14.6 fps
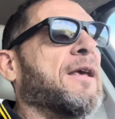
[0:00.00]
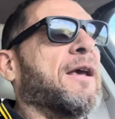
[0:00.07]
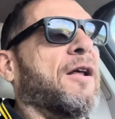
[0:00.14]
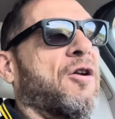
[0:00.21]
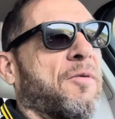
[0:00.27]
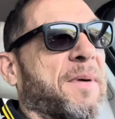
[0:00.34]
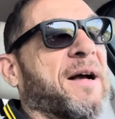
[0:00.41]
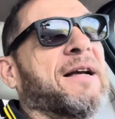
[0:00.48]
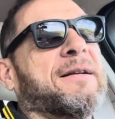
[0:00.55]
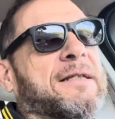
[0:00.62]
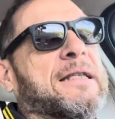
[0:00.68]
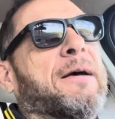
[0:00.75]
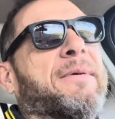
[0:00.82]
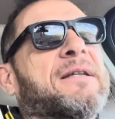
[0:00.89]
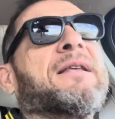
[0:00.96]
La que
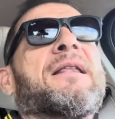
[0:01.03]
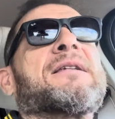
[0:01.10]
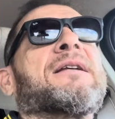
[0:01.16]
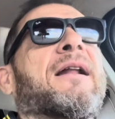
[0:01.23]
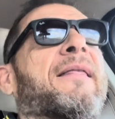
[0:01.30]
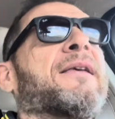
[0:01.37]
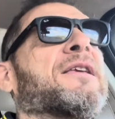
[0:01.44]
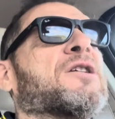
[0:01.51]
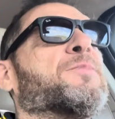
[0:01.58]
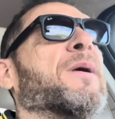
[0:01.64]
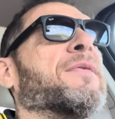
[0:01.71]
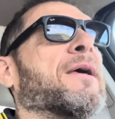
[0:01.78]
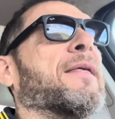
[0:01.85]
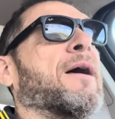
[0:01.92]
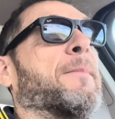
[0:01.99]
está bastante salada y
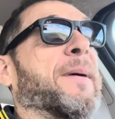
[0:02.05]
especiada,